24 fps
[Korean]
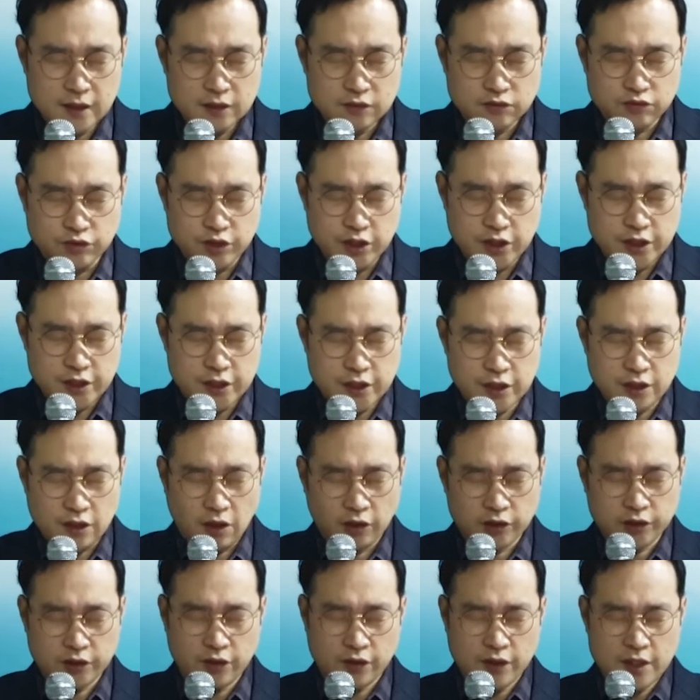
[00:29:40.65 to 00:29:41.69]
우리들이
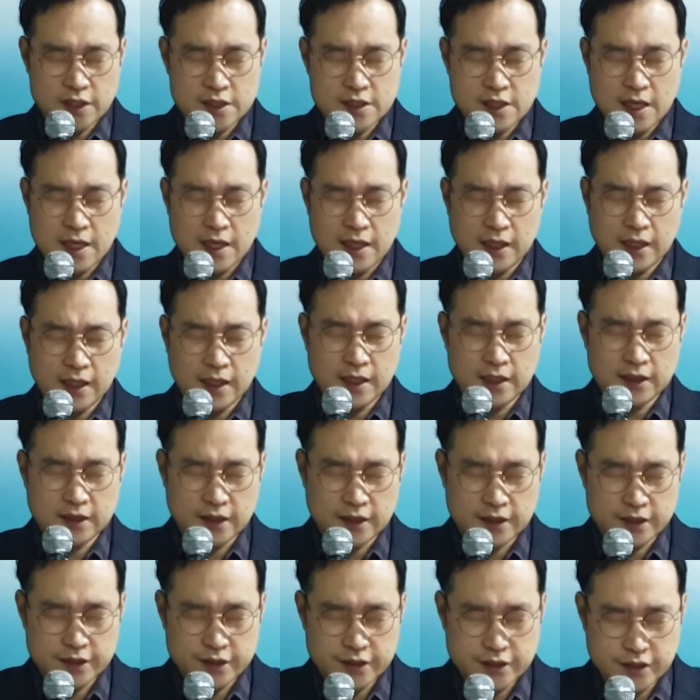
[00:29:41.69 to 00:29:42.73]
어떻게 살아가야
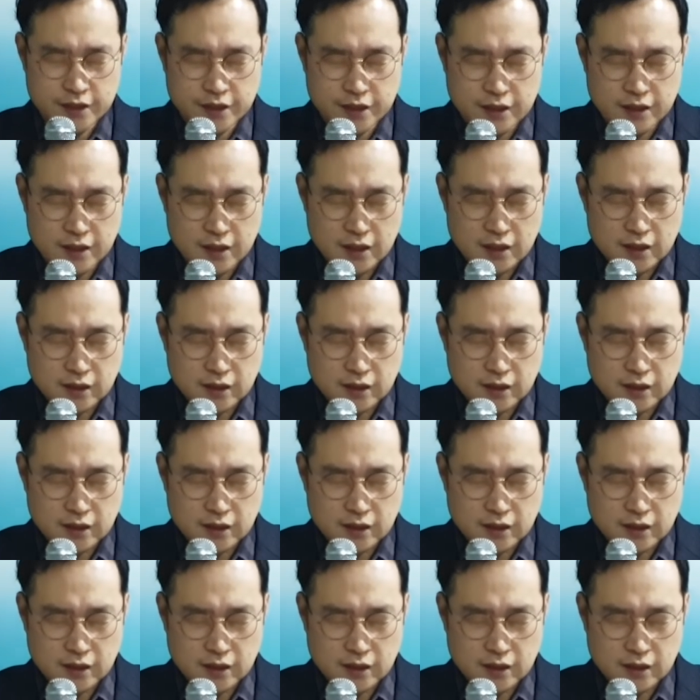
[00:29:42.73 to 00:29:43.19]
되는지